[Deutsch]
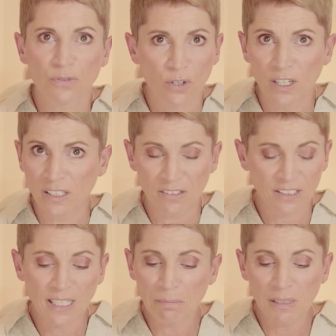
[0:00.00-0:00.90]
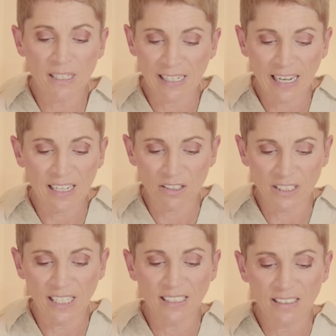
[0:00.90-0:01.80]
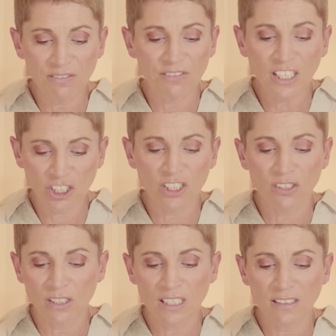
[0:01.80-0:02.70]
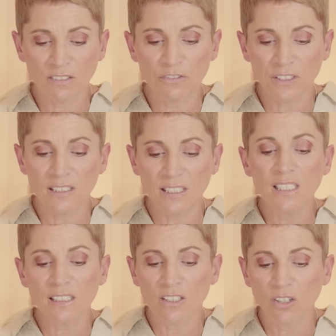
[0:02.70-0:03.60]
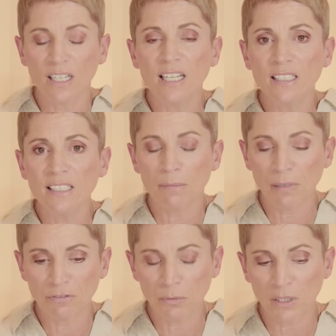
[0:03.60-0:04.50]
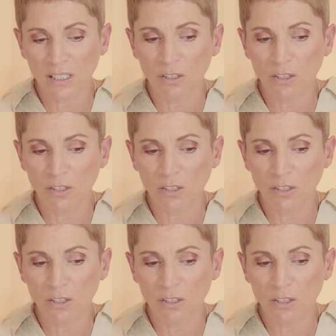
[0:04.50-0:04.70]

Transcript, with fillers: Freude. Und ich habe mir danach auch die Hände gewaschen und desinfiziert, noch in der Parfümerie.